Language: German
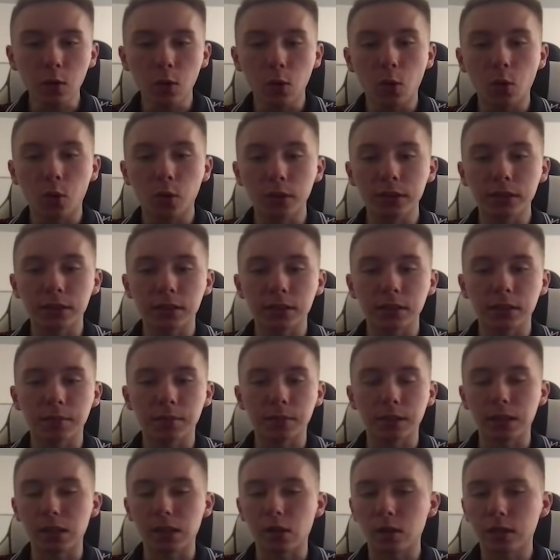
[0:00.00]
Und
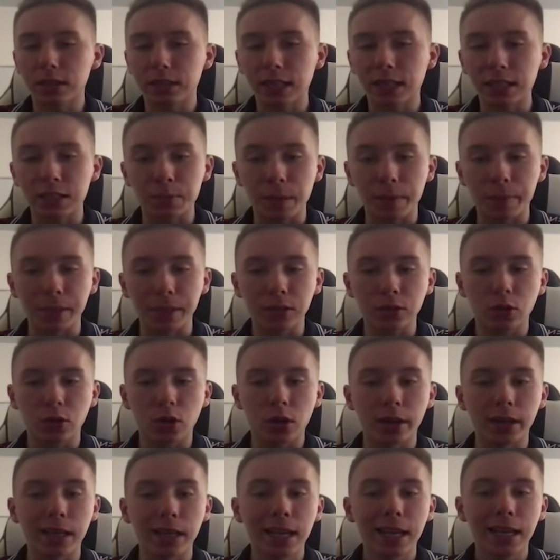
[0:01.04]
ähm, genau, das heißt, bei
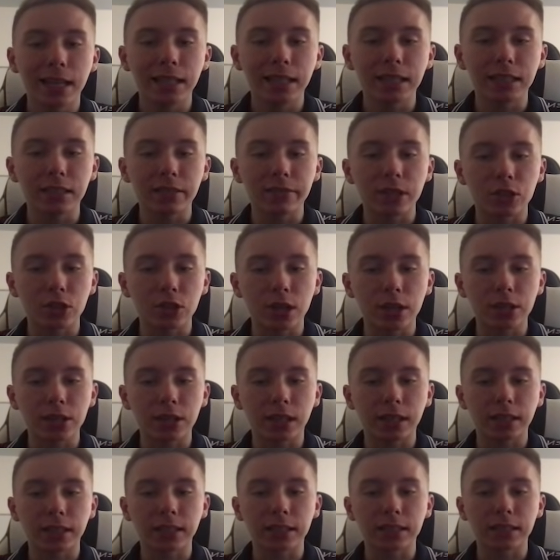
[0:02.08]
Bitcoin ist die
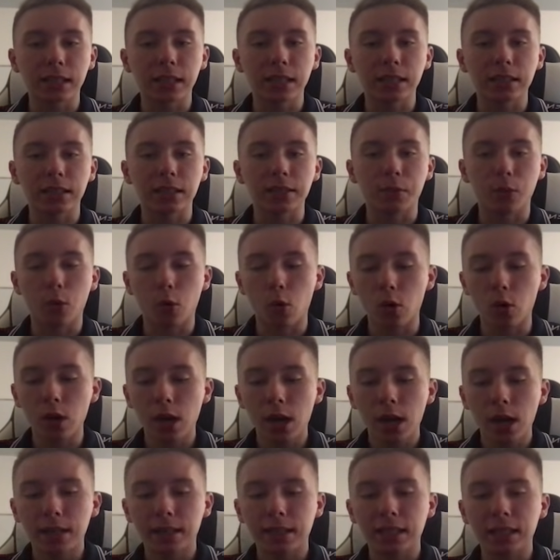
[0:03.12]
Wahrscheinlichkeit jetzt relativ hoch,
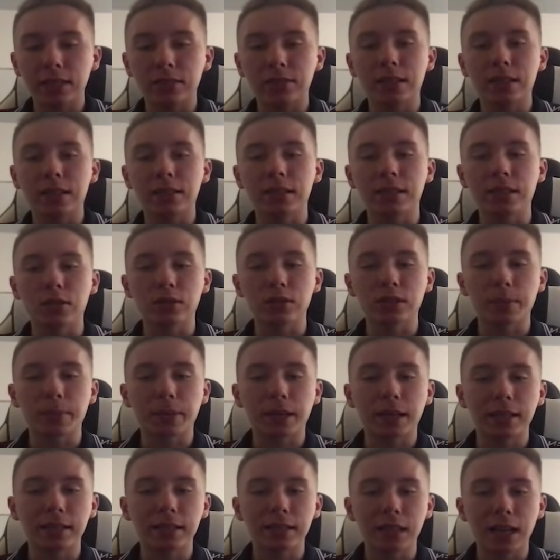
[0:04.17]
dass wir jetzt hier unser
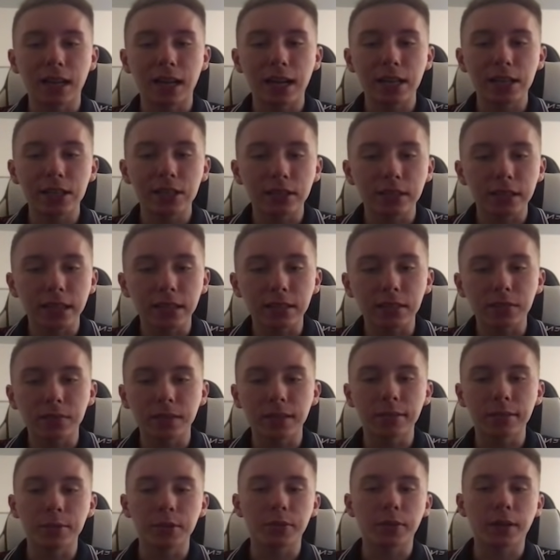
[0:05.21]
Preisziel erreichen. Jetzt,
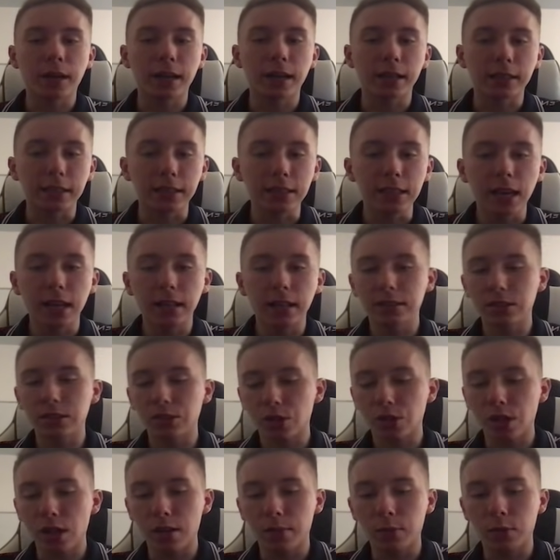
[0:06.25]
wenn ihr mich fragt, hier an dieser
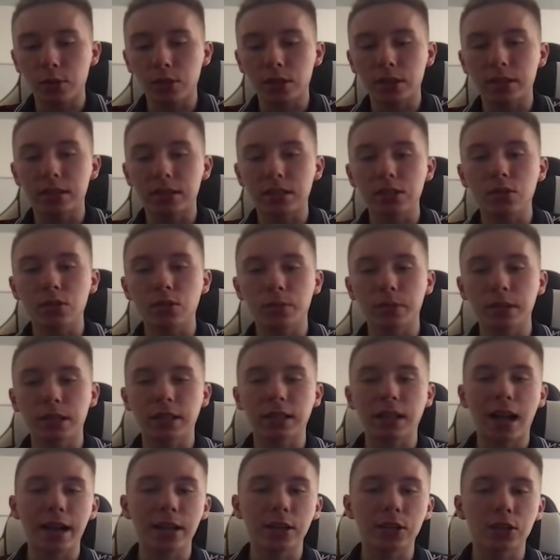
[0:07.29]
Stelle würde ich jetzt nicht
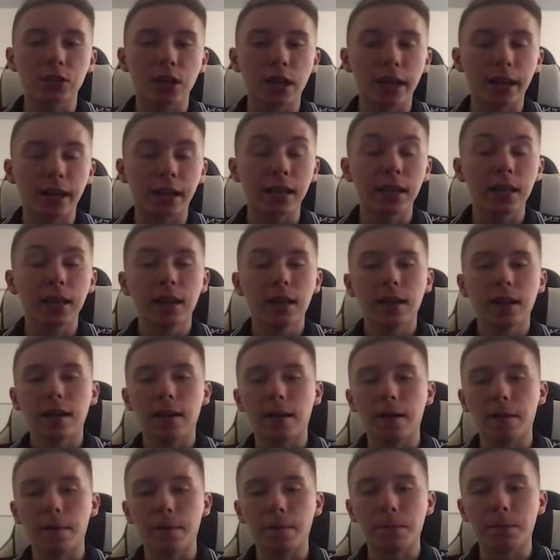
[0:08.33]
unbedingt einsteigen,
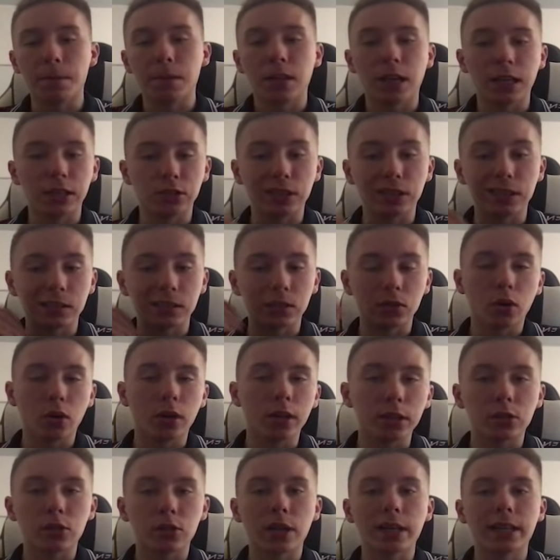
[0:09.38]
ähm, also jetzt neu
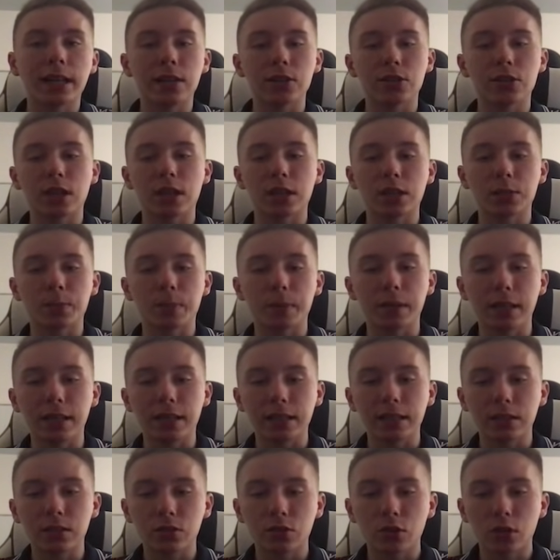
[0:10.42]
in den Trade einsteigen. Ich bin ja
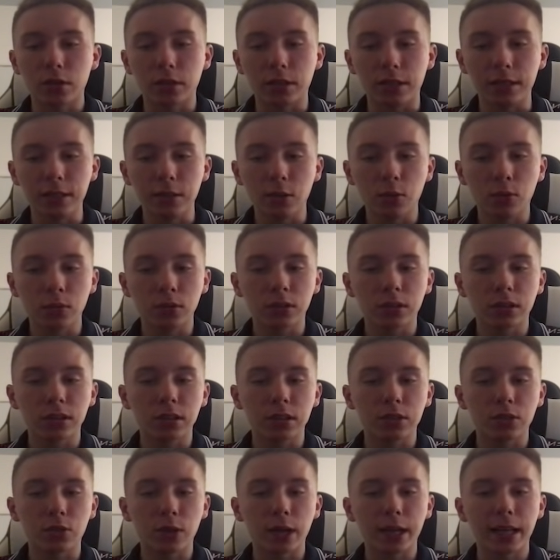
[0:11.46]
jetzt schon hier unten
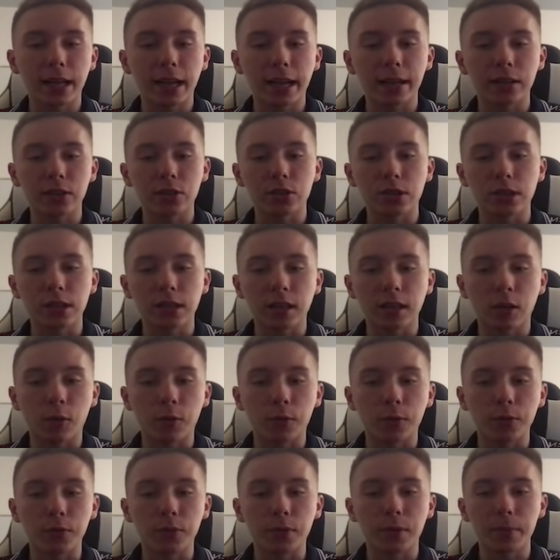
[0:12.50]
in den Trade eingestiegen,
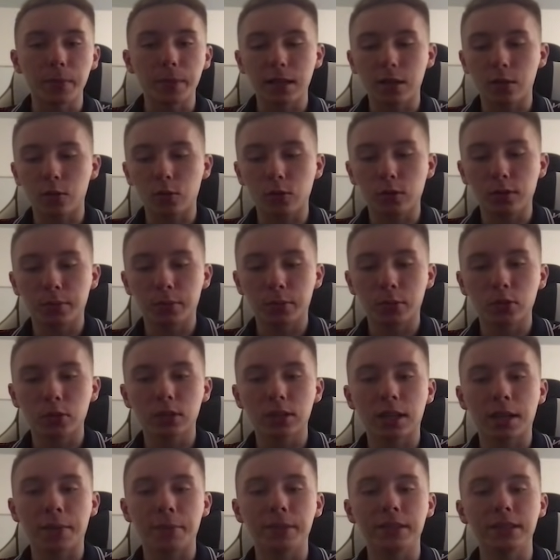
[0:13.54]
auf jeden Fall mega gut im
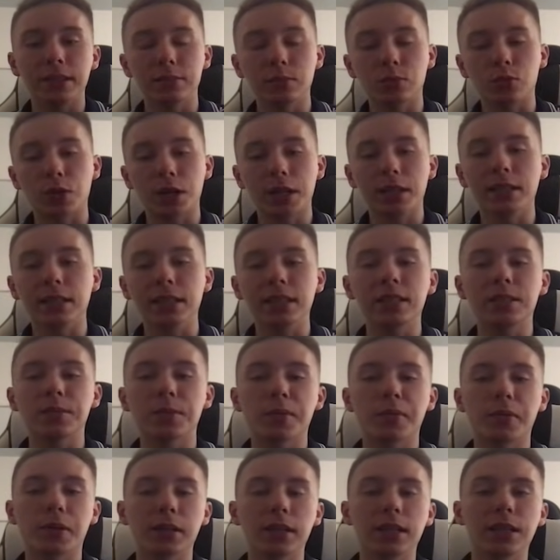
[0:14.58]
Plus, kann mit diesem Trade nichts
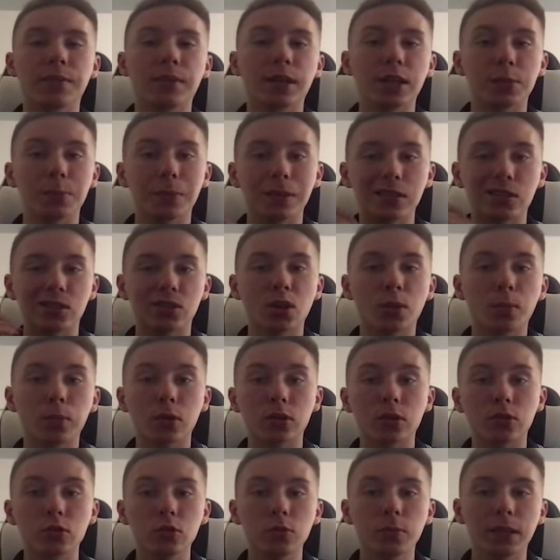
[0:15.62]
mehr verlieren, weil ich meinen
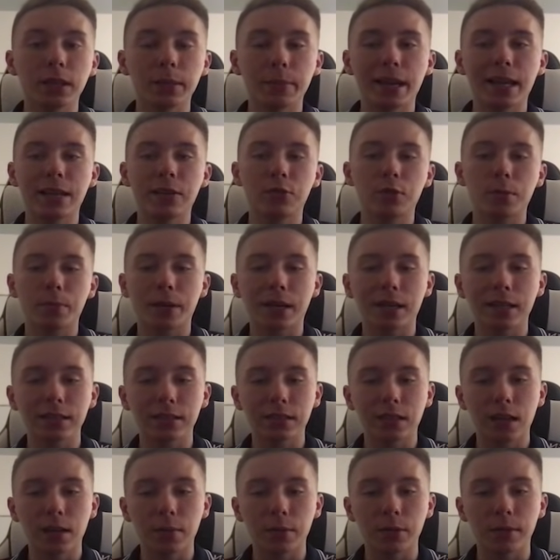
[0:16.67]
Stop-Loss über dem
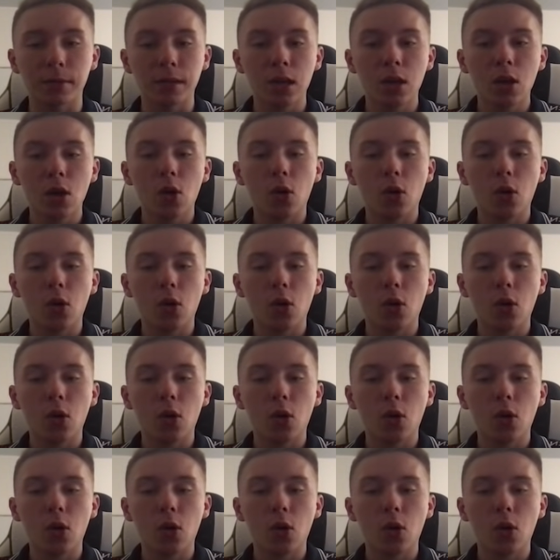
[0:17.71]
Entry-Preis habe.